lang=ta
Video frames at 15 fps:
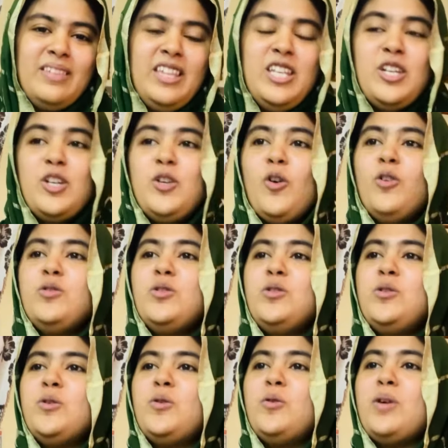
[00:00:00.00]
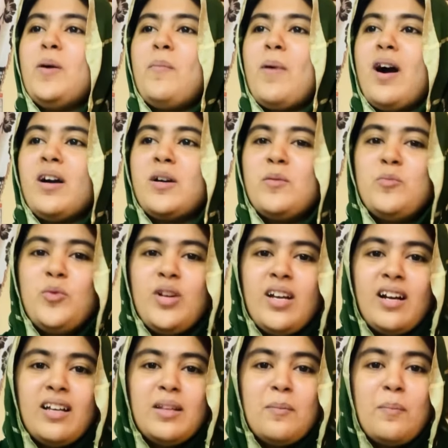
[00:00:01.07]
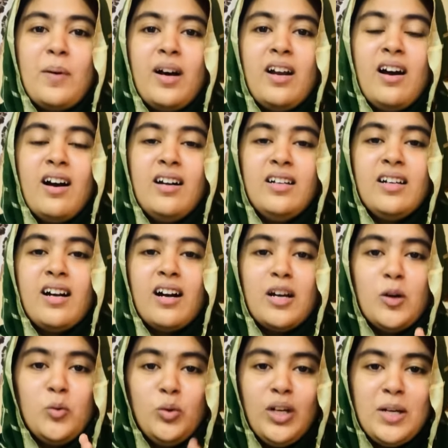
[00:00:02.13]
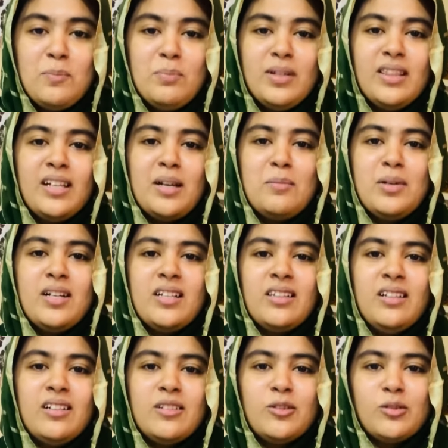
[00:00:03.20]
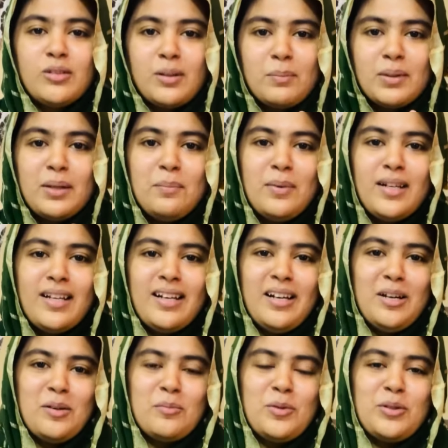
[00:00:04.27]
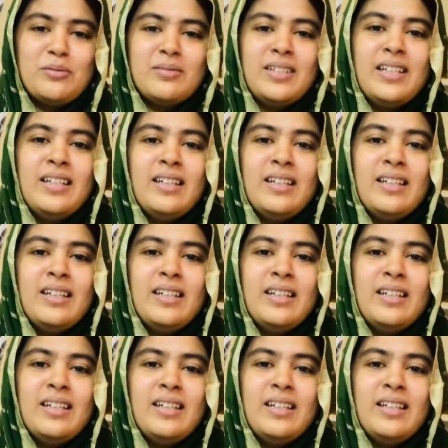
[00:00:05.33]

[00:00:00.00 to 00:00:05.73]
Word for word: நீங்கள் யோசிச்சு கூட பார்க்க முடியாத பல ஆண்டு கால உழைப்பு அந்த நபரிடத்துல இருந்திருக்கும் அப்போ தான் பெரிய ஆளாக முடியும்